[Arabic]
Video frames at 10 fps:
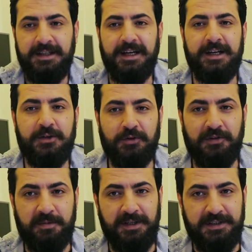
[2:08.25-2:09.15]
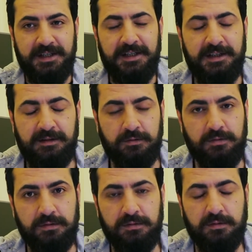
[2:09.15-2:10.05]
خليكم طبيعيين
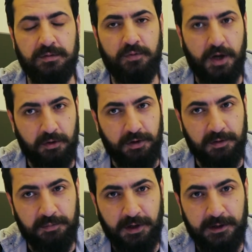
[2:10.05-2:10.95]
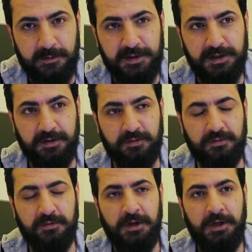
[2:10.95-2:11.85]
وتوكلوا على رب العالمين و...